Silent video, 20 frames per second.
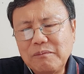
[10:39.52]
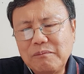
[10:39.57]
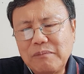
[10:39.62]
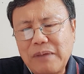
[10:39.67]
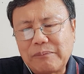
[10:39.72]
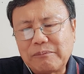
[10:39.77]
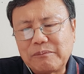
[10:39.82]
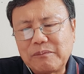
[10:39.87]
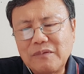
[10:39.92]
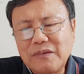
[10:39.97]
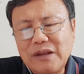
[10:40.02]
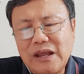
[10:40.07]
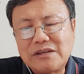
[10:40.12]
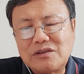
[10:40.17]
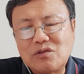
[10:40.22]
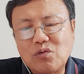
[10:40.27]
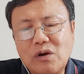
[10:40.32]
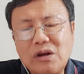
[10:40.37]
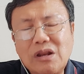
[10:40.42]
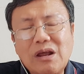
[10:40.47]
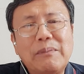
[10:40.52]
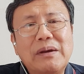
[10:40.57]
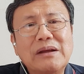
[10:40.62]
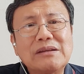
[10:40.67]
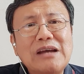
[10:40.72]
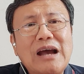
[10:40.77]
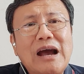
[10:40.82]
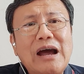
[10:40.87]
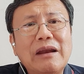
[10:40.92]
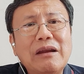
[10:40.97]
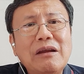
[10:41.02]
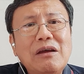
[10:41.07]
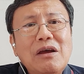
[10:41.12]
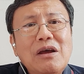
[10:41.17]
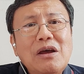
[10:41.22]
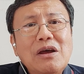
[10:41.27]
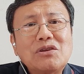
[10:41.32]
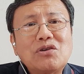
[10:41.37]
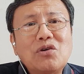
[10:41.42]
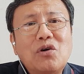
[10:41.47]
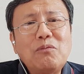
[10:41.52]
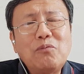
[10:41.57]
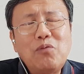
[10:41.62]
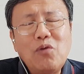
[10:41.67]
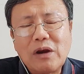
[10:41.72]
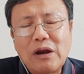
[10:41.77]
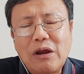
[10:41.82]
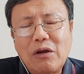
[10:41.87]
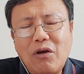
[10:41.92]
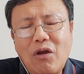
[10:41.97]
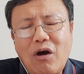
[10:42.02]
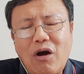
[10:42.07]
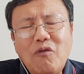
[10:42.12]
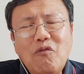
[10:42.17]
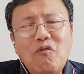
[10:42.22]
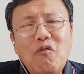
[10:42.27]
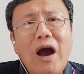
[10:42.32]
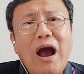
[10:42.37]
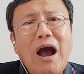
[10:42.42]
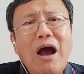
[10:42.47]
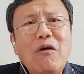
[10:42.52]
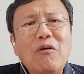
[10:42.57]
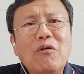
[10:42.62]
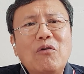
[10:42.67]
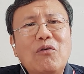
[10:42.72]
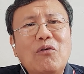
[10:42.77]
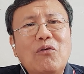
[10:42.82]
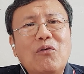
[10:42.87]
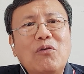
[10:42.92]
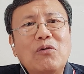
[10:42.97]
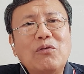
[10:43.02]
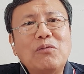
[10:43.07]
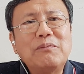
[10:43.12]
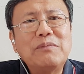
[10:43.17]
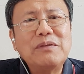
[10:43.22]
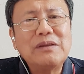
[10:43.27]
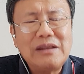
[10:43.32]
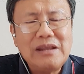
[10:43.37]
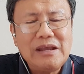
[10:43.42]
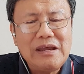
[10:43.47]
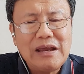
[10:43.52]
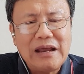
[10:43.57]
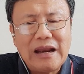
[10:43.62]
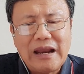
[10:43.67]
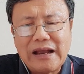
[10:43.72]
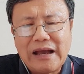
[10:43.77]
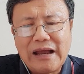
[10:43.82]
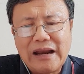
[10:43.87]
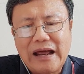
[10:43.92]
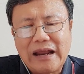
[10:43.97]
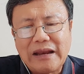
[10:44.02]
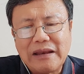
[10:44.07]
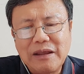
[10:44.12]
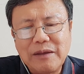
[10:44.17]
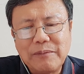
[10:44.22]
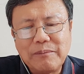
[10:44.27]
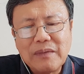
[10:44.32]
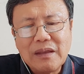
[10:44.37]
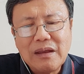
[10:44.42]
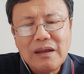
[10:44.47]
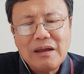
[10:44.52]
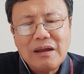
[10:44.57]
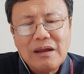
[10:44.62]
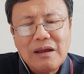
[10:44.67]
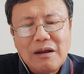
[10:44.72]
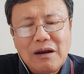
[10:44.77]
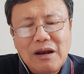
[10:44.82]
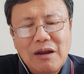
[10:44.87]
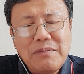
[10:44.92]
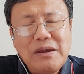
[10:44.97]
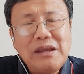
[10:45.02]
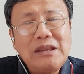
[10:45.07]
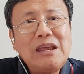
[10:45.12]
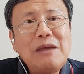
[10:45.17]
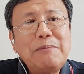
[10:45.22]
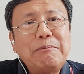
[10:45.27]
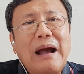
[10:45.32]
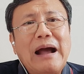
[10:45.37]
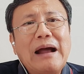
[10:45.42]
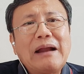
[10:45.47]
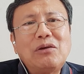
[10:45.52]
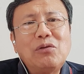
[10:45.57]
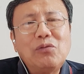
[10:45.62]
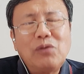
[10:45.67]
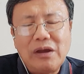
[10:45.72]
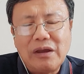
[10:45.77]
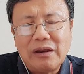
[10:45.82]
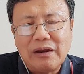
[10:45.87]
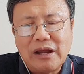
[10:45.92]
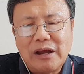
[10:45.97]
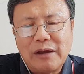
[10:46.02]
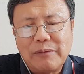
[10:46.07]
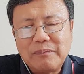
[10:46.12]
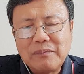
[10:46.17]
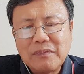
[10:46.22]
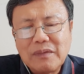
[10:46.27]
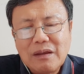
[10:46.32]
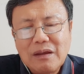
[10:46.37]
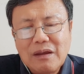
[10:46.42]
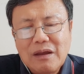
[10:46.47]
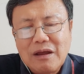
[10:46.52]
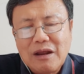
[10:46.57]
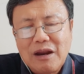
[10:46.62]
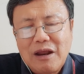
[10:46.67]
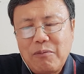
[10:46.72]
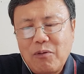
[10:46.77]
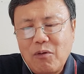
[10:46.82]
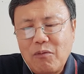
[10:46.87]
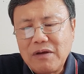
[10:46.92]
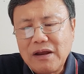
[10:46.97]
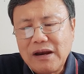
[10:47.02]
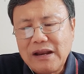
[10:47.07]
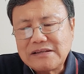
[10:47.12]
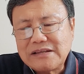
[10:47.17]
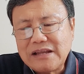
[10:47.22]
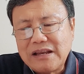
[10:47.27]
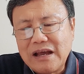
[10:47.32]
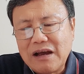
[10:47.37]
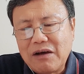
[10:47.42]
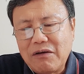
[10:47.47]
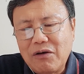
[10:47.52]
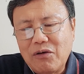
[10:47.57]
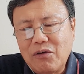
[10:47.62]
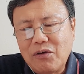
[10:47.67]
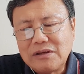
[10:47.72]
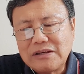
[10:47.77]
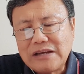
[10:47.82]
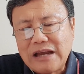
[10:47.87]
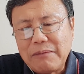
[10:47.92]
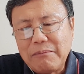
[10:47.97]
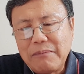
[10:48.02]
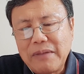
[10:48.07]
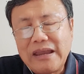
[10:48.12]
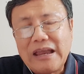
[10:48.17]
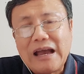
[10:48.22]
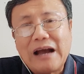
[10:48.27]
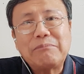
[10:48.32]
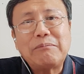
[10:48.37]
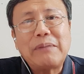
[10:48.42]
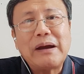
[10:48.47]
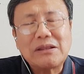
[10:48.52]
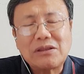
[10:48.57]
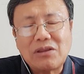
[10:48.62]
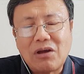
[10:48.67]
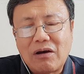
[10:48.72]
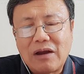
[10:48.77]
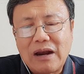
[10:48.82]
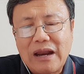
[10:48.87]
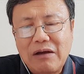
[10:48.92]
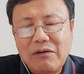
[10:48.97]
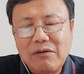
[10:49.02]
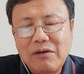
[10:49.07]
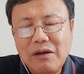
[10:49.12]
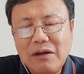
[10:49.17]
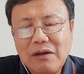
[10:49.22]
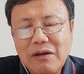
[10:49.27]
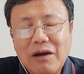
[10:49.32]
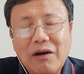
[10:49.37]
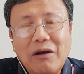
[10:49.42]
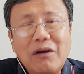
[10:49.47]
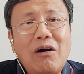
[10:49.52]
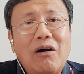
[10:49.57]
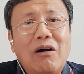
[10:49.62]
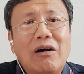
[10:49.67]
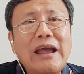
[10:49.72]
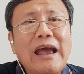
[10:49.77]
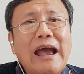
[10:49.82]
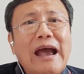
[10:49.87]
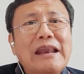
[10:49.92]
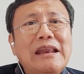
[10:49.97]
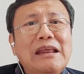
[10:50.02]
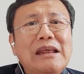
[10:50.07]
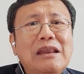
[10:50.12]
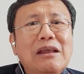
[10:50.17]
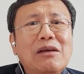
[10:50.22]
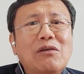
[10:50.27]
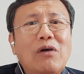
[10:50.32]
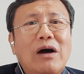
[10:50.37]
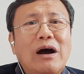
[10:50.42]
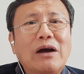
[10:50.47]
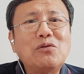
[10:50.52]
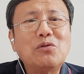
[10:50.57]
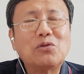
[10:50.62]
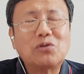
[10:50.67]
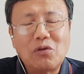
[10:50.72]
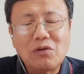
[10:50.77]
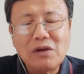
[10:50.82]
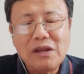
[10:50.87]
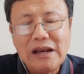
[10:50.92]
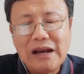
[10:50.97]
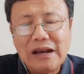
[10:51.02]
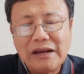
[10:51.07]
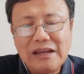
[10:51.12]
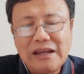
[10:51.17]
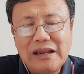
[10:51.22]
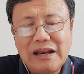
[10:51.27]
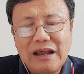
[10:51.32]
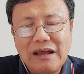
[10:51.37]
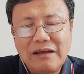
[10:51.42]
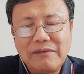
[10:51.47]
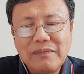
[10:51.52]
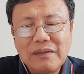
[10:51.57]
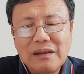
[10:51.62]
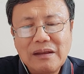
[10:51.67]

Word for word: แบบในสวนธรรมชาติจนพวกเราร้องว้าวโอ้โหดีอะไรขนาดนี้แล้วมีที่พักด้วยนะผมก็เลยเสนอโอ้ยชักไม่อยากไปต่อแล้วว่าขอแค่นี้ดีกว่าอยู่ตรงนี้ละดีละ